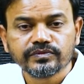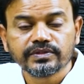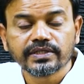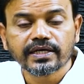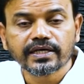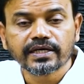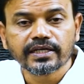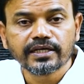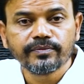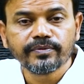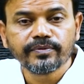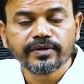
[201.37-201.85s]

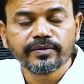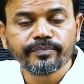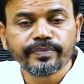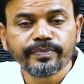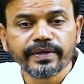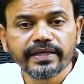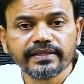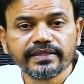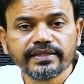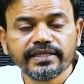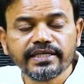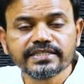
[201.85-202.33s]
तकरीबन
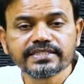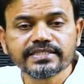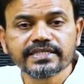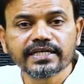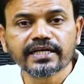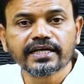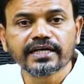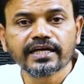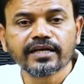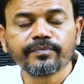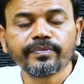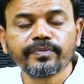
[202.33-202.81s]
35
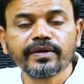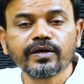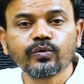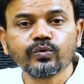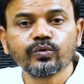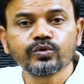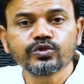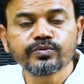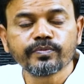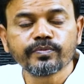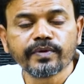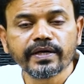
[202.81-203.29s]
एकड़ पर
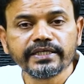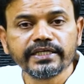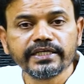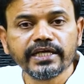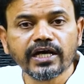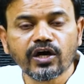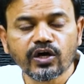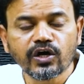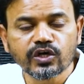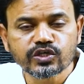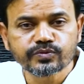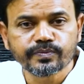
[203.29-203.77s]

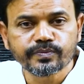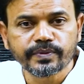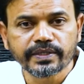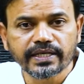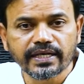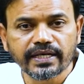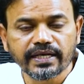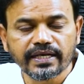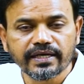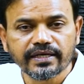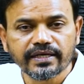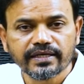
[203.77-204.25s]
उस्मानिया
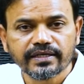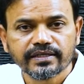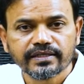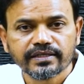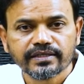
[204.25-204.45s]
हॉस्पिटल है